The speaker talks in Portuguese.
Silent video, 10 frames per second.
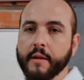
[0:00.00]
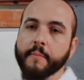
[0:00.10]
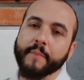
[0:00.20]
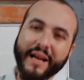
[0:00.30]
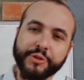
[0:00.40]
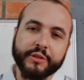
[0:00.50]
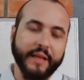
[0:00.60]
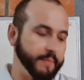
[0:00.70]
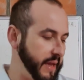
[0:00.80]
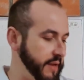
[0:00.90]
Para chutar
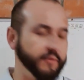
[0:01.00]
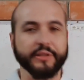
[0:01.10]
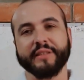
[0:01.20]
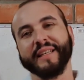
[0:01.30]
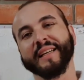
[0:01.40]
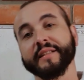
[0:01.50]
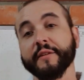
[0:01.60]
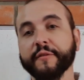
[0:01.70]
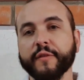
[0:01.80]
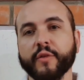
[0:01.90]
bem, você tem que ter
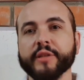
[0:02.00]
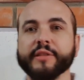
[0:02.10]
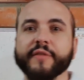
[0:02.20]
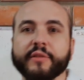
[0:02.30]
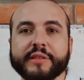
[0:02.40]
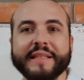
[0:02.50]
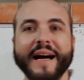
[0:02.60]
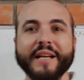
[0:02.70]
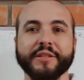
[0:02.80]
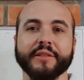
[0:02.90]
força e
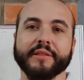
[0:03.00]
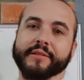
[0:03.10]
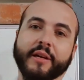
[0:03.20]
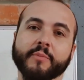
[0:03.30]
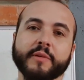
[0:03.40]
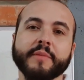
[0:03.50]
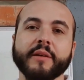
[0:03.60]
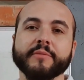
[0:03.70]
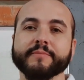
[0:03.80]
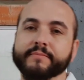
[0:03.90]
velocidade. É o
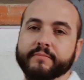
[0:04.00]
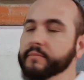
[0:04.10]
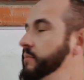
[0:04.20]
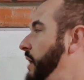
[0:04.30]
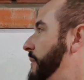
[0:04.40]
primeiro, é a